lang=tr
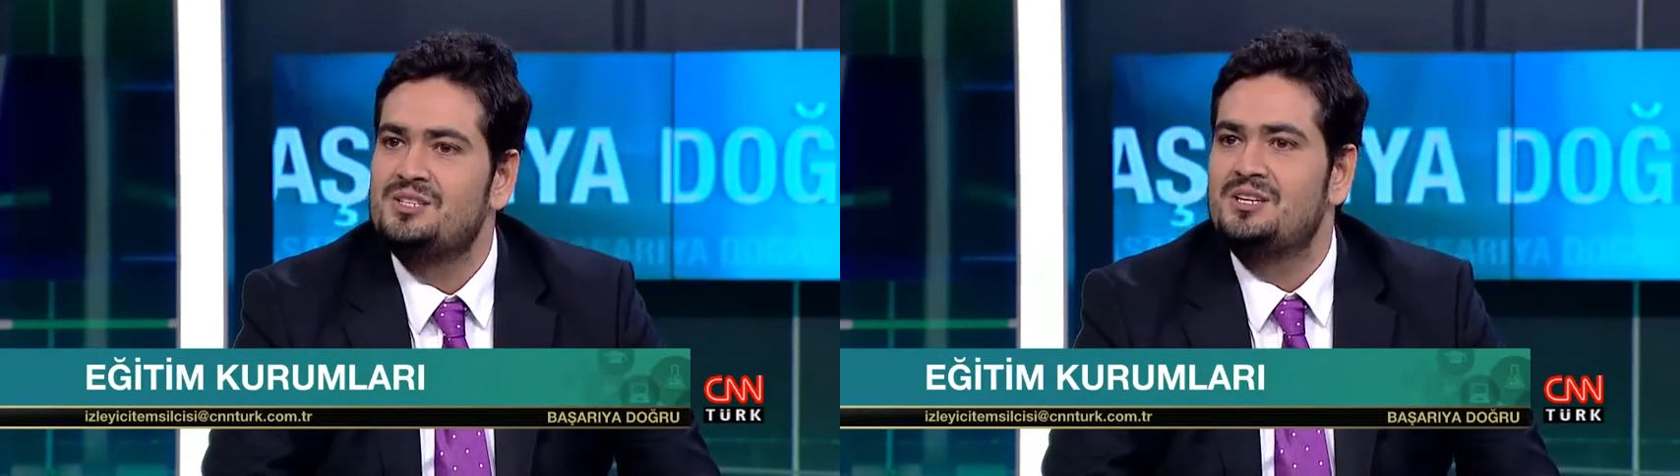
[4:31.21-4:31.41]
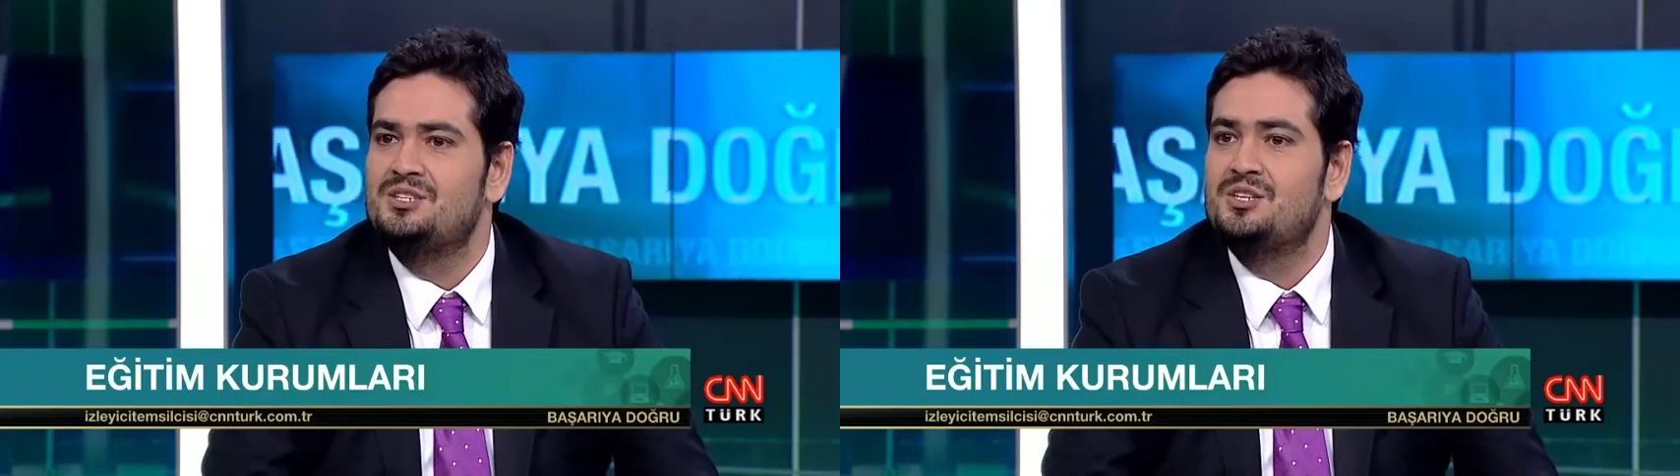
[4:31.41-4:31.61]

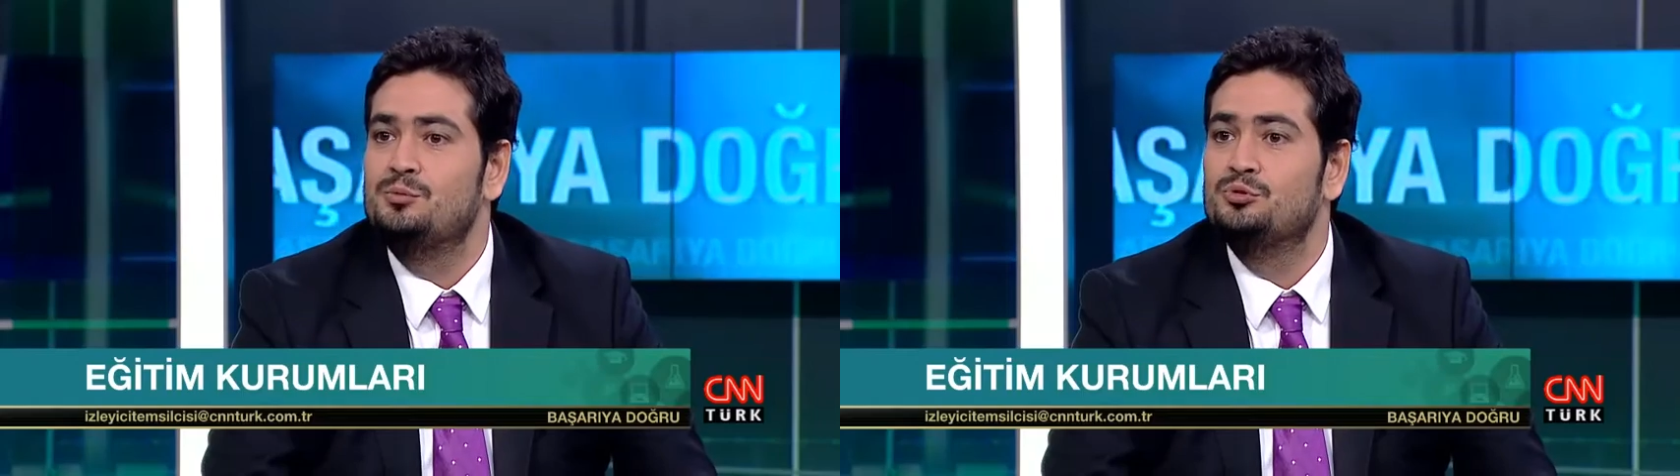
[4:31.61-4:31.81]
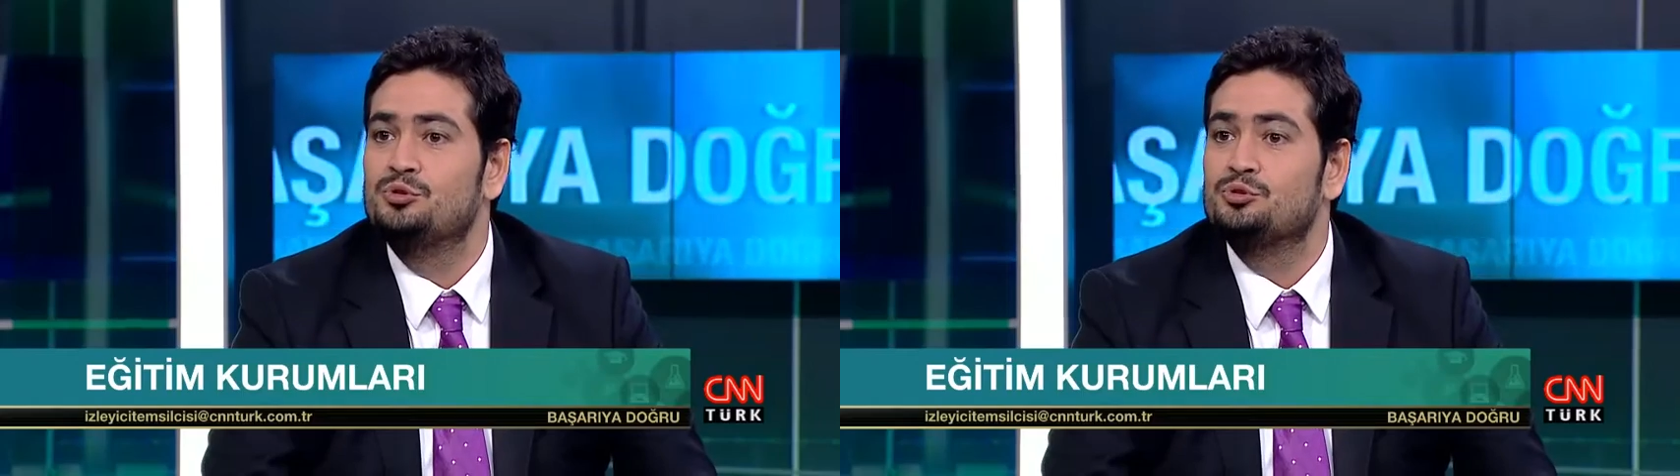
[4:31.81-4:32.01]

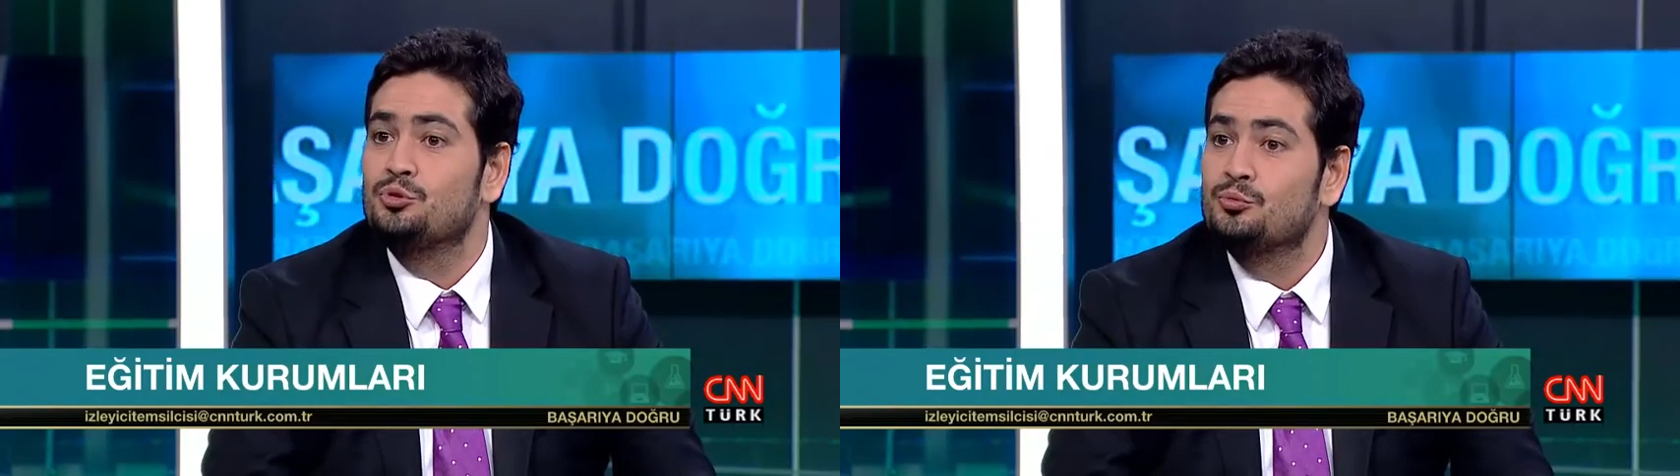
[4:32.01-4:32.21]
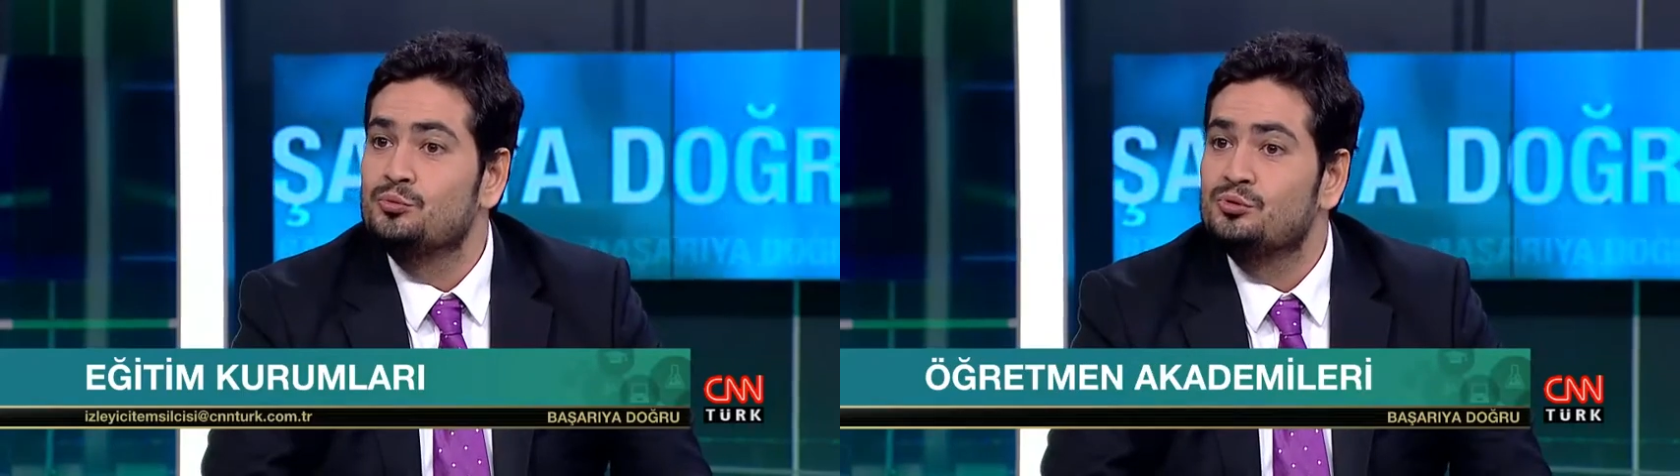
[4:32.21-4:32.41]
derecede bunda
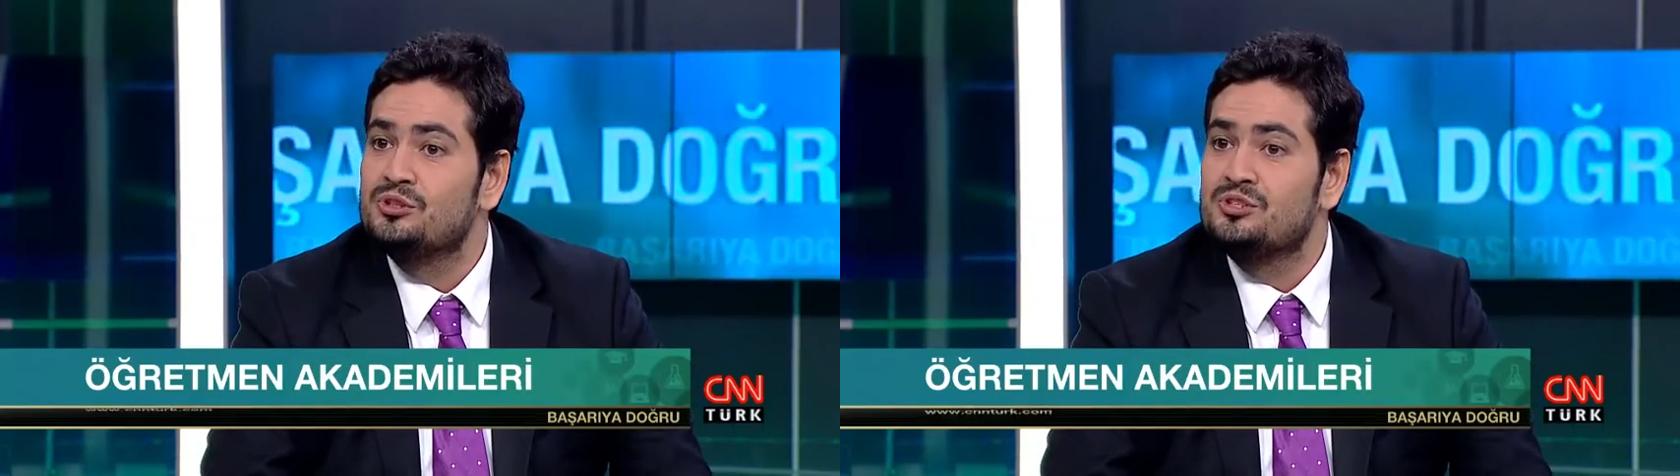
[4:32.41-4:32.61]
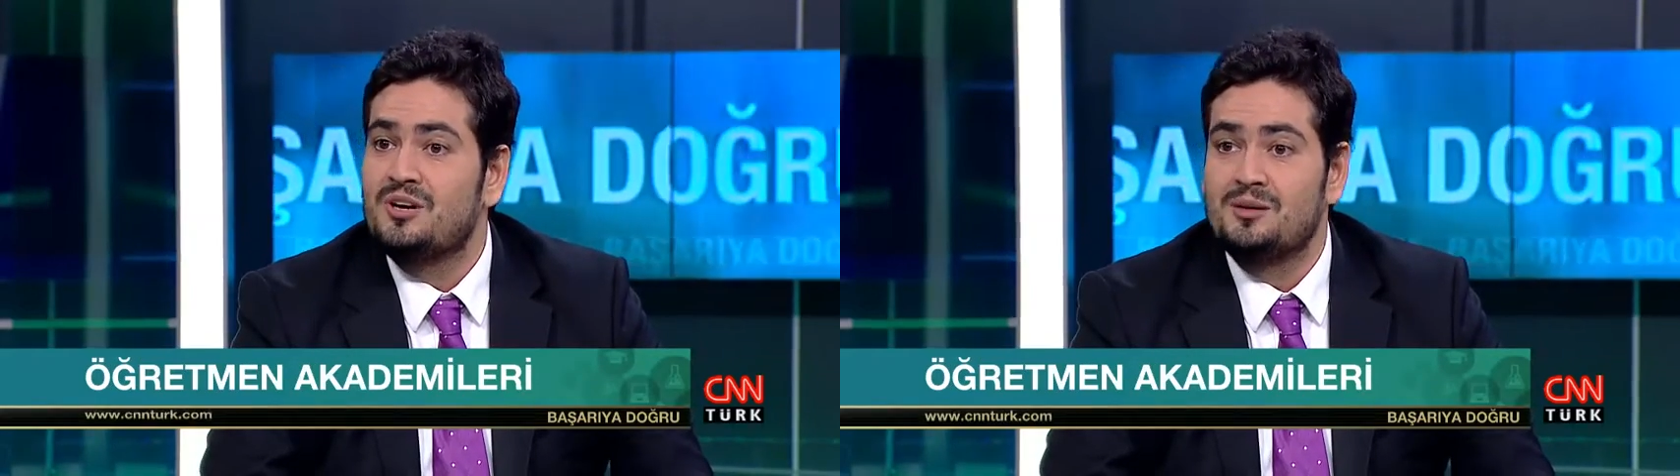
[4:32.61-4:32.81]

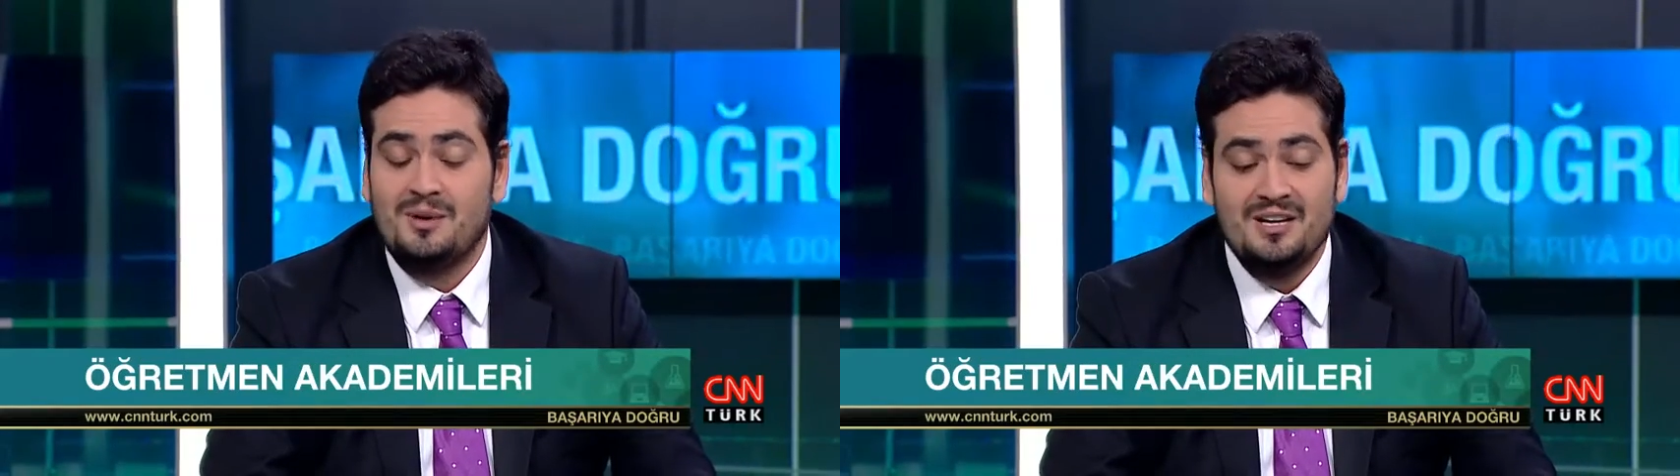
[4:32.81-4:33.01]
sorumlulukları var.